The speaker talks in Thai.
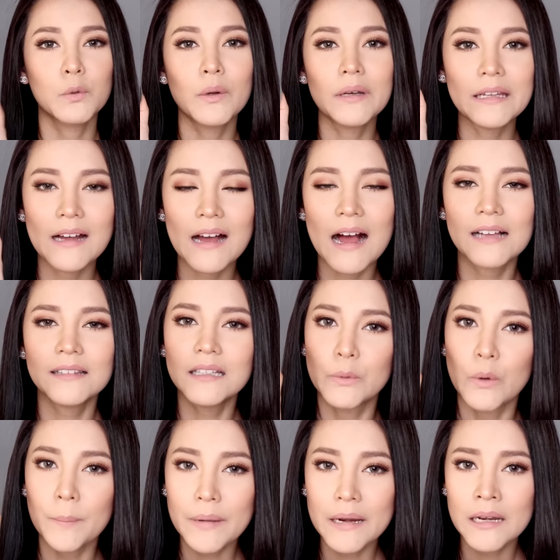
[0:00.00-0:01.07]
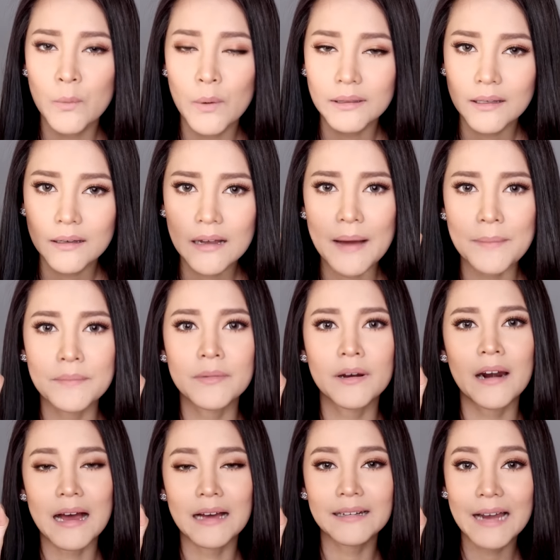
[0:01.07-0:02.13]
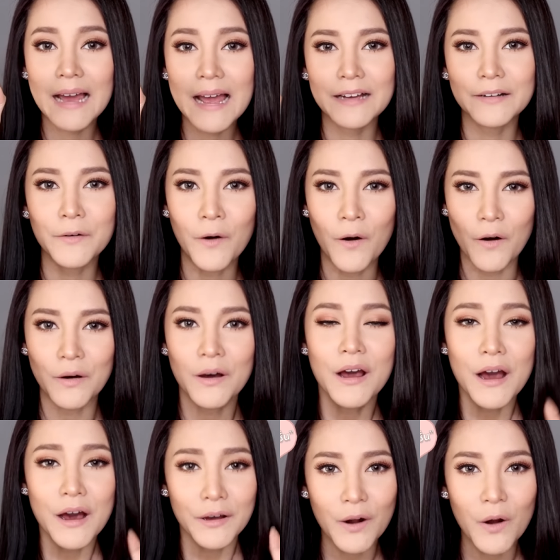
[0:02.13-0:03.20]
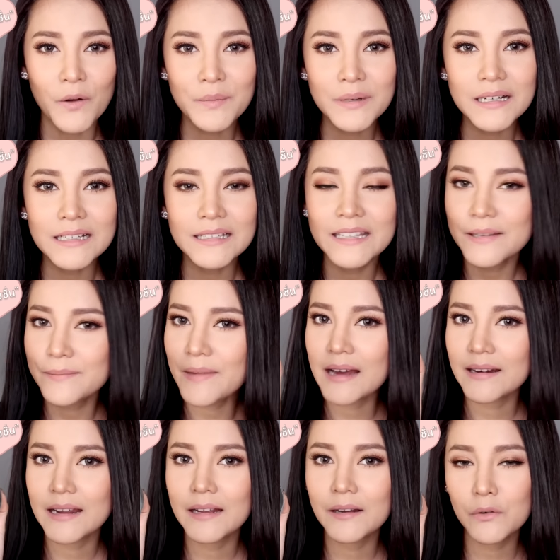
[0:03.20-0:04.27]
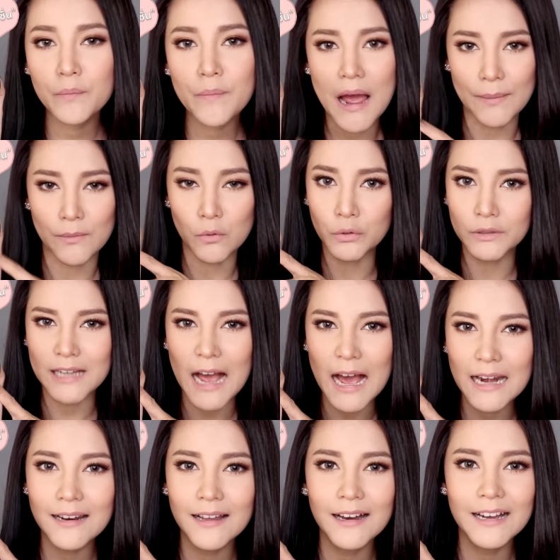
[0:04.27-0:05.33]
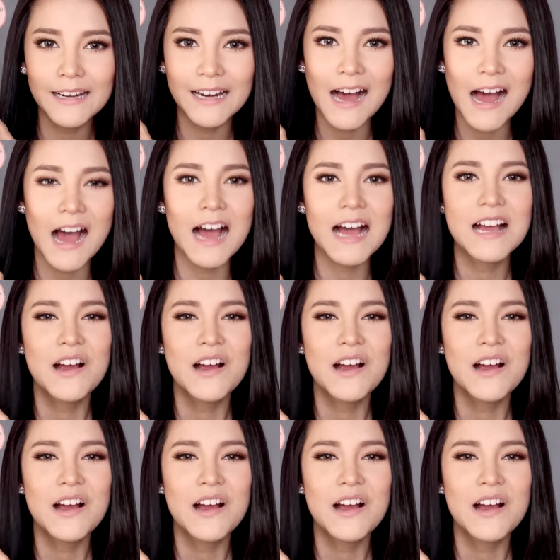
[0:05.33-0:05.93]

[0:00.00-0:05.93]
ตัวนี้นะคะถือว่าเป็นนวัตกรรมครั้งแรกของรองพื้นที่มาในรูปแบบคูชั่น เลยนะคะ